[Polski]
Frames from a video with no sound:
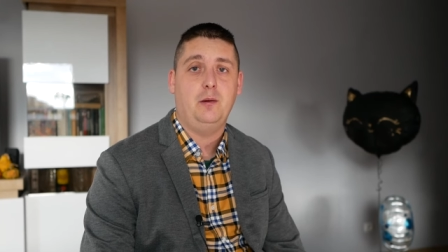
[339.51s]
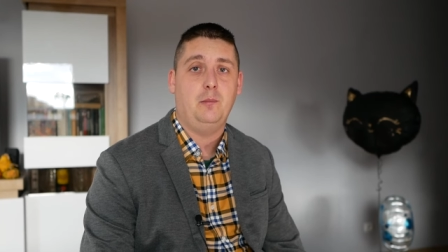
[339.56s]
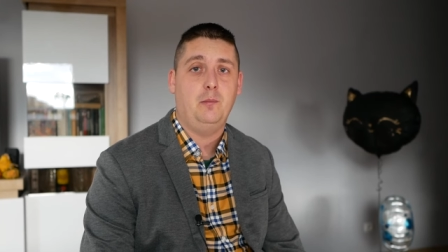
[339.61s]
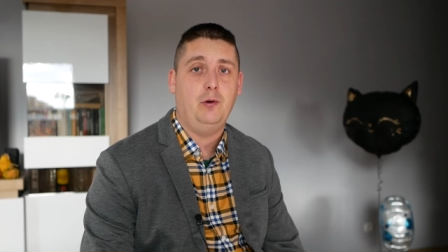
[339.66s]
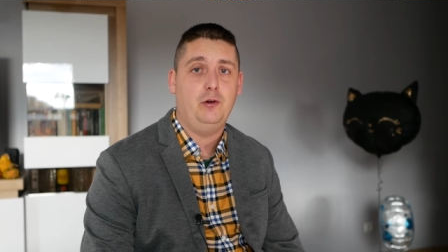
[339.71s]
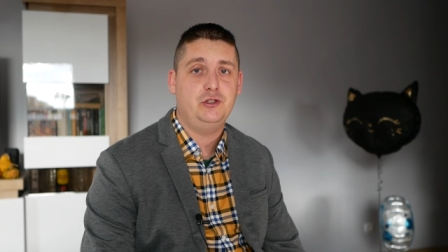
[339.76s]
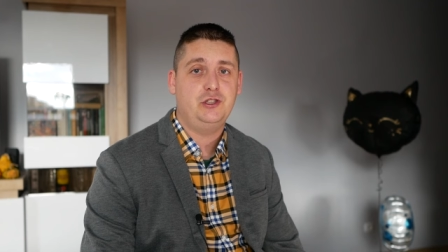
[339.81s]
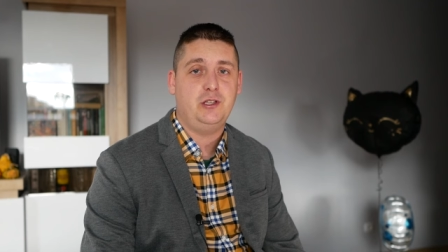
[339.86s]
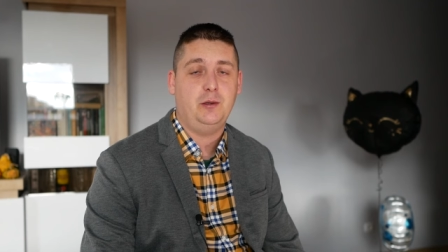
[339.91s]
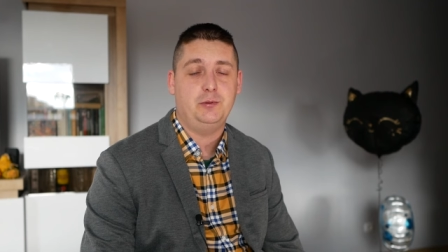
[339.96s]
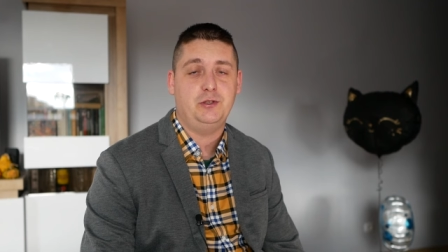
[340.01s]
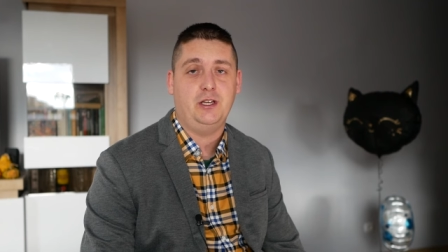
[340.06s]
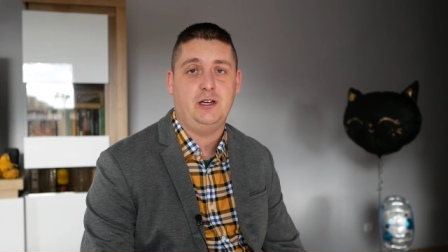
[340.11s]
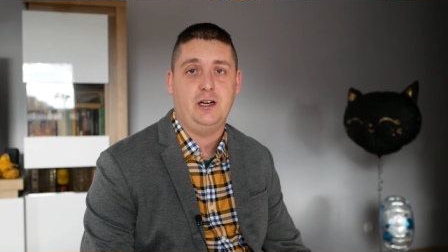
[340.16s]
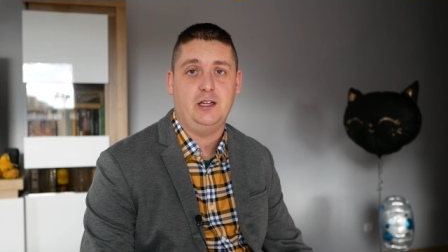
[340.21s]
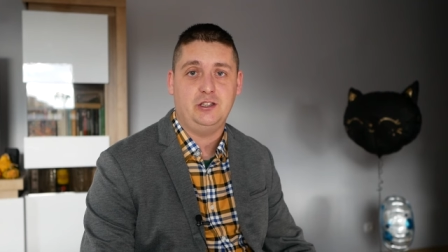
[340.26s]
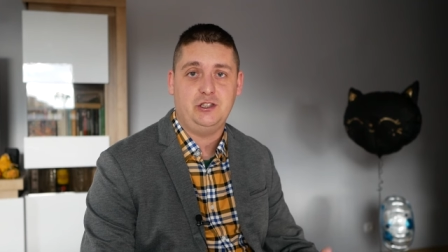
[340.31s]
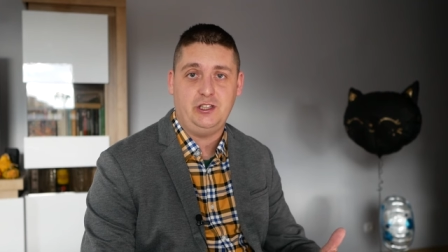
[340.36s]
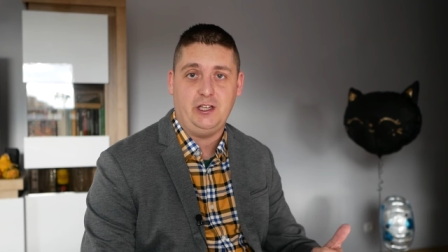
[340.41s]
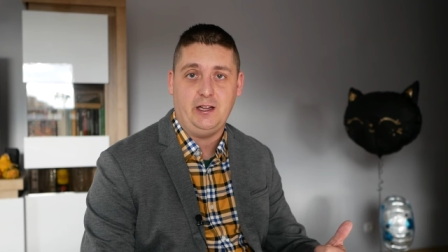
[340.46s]
Można
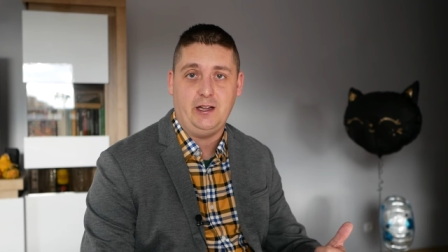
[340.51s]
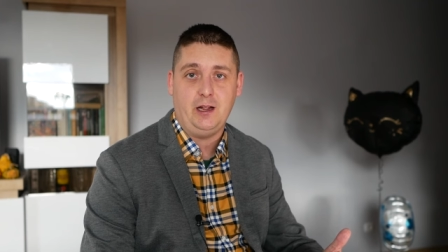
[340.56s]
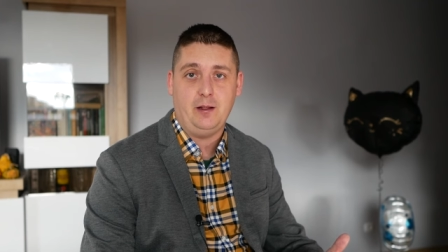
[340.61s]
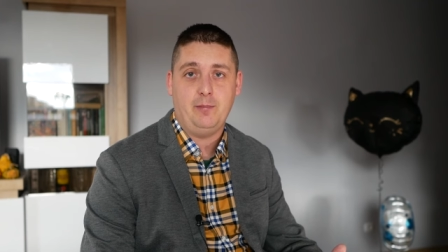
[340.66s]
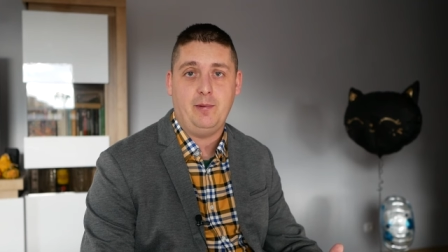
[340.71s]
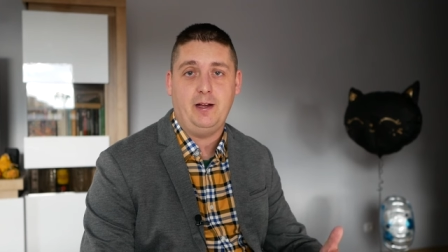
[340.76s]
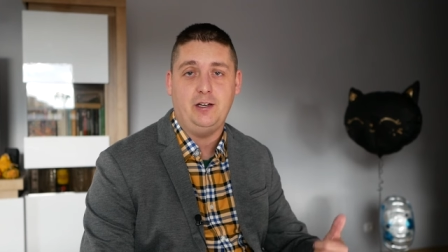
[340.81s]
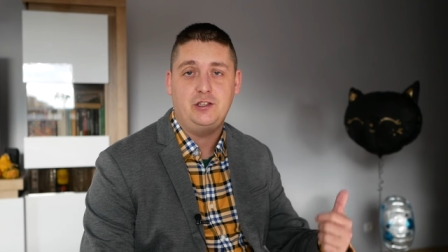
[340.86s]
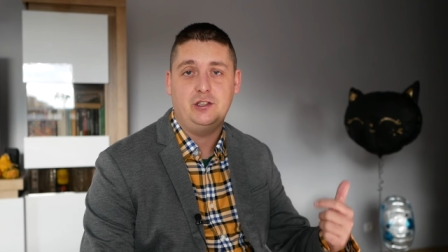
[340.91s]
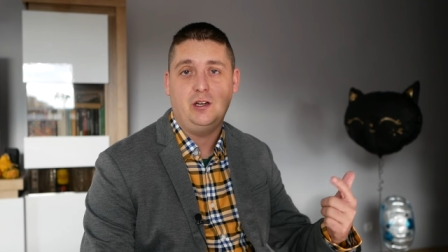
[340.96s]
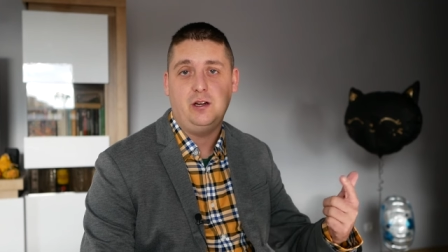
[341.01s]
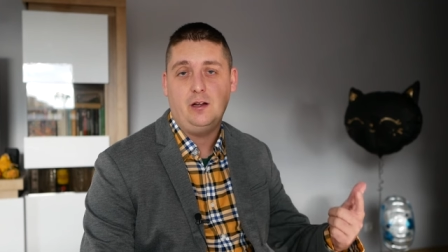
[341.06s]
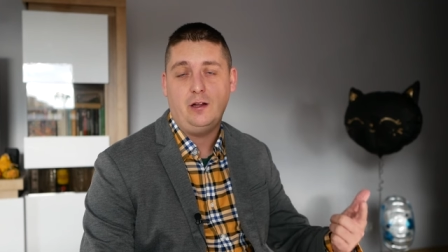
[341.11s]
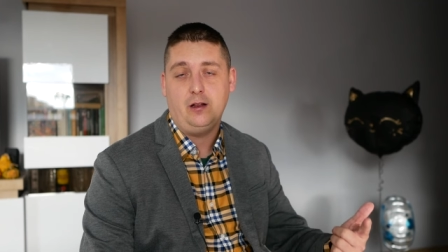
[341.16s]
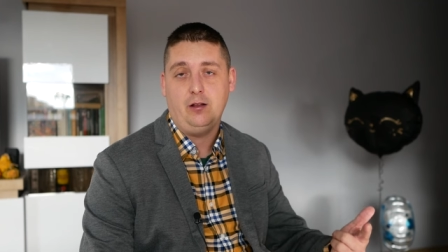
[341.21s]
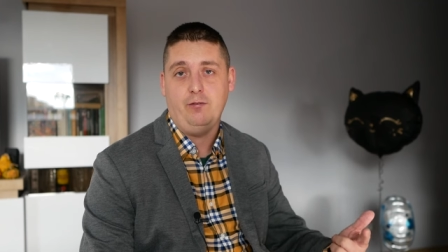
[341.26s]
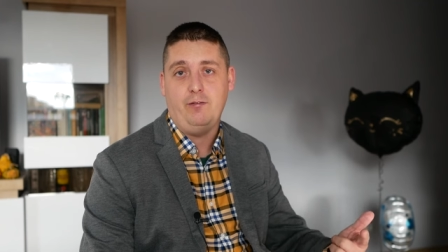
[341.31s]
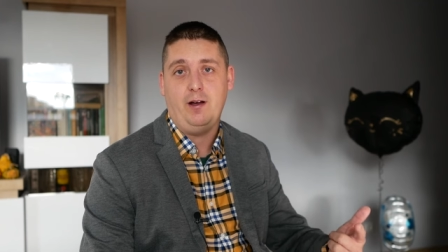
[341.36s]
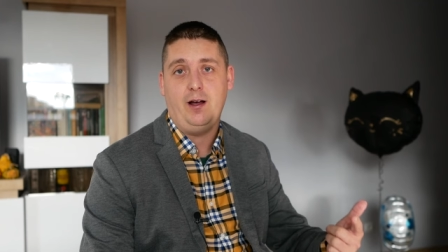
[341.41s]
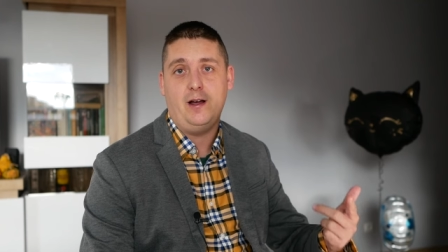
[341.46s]
przegrać jeden mecz,
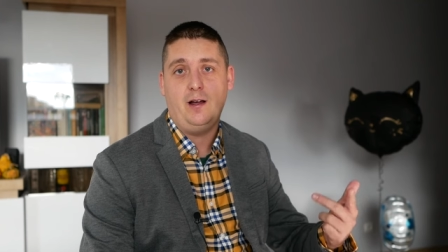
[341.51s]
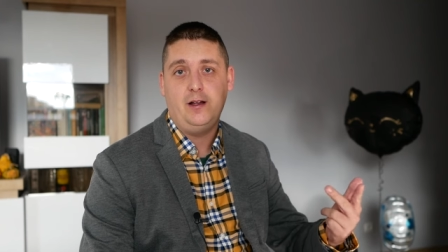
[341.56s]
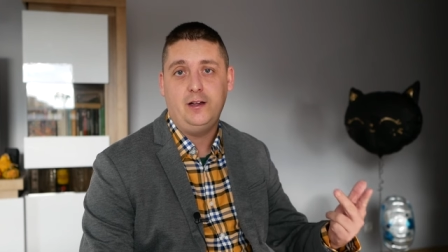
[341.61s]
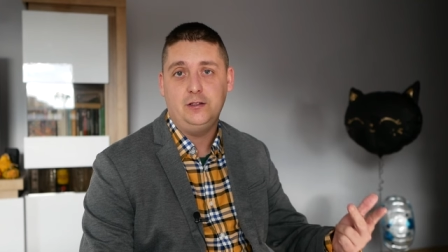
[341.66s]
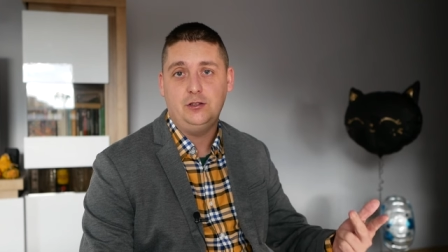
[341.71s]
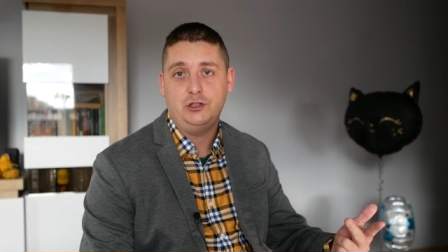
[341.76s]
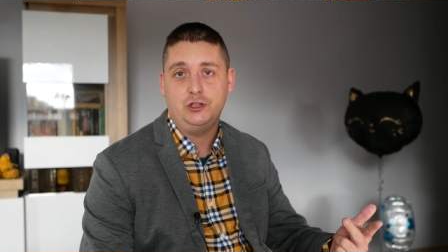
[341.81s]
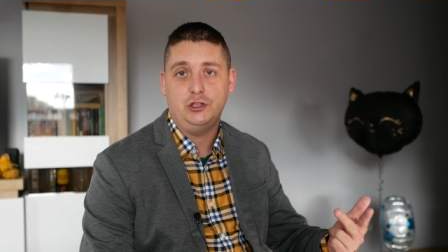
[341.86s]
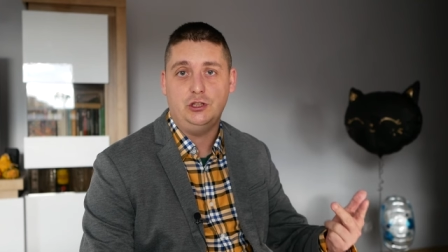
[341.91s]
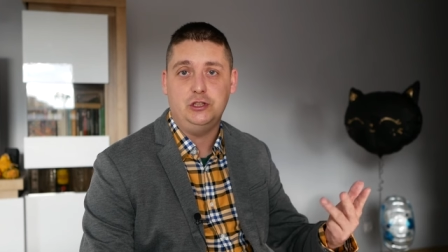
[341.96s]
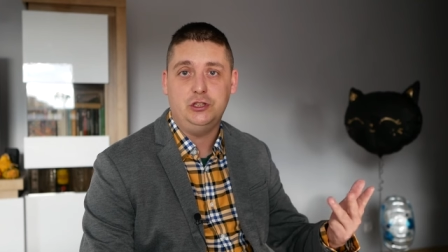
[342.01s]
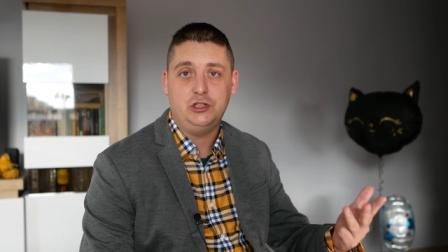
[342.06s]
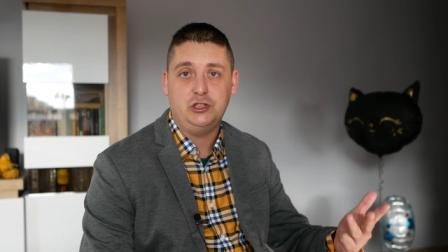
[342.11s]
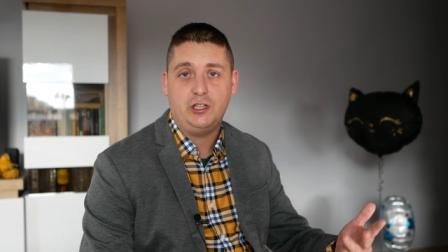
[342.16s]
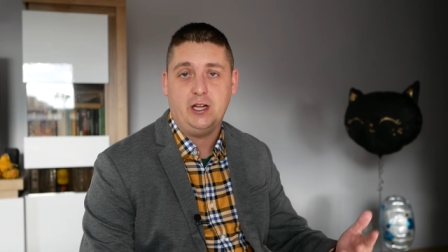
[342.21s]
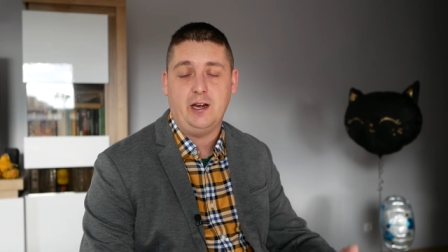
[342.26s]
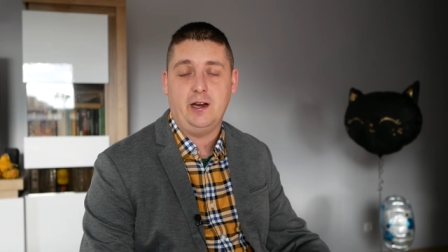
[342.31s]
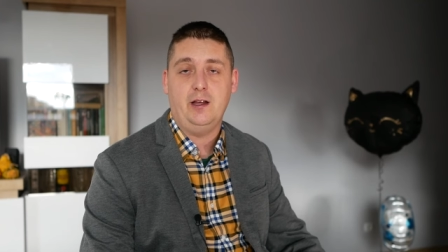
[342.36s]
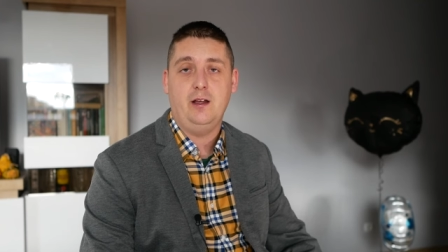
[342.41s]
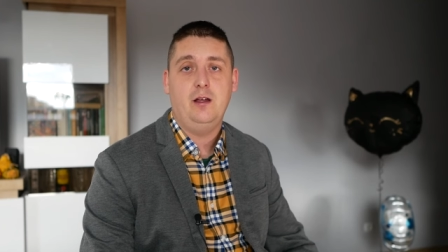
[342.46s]
dwa, trzy,
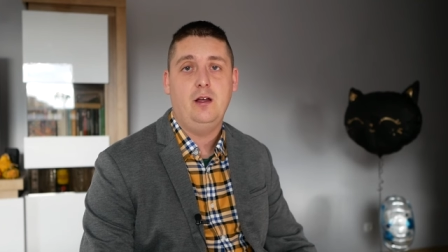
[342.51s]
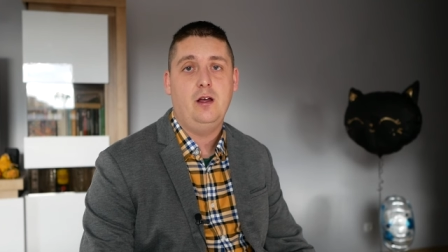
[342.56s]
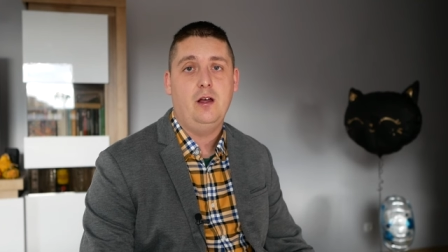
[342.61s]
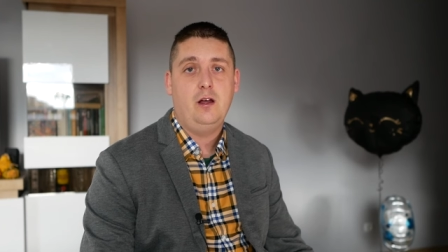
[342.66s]
cztery.